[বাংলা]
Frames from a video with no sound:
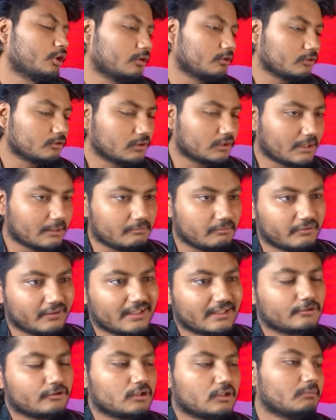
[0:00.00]
শর্ট করতে হবে
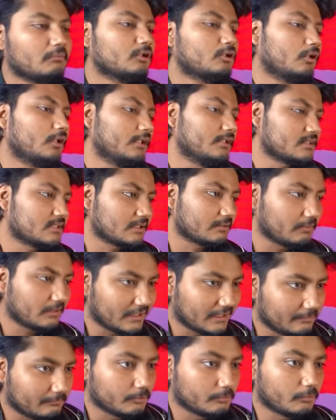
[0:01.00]
ফায়ার করতে হবে তলি হচ্ছে ভাই
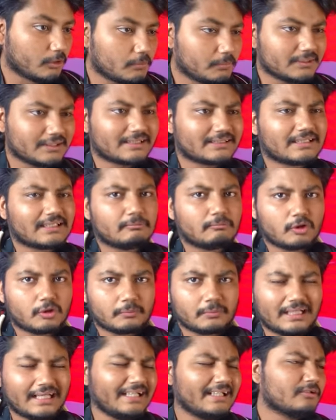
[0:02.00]
এনিমি মারবে তাছাড়া
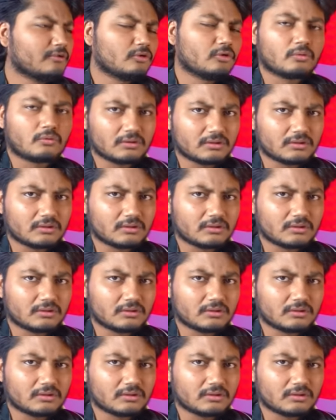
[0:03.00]
মারবে না এটা কোনো